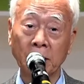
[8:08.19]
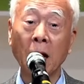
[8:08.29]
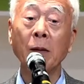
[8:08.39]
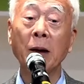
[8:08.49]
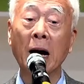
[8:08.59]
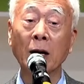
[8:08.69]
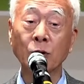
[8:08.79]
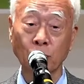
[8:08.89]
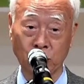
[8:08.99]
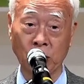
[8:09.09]

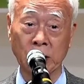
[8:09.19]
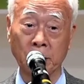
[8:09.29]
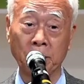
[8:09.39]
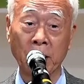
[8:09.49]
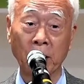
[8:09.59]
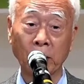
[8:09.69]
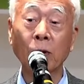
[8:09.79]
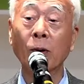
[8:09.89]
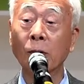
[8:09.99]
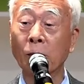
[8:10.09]
테마 소설집,
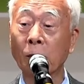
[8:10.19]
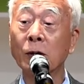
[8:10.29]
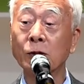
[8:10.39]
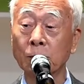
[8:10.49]
이런 거를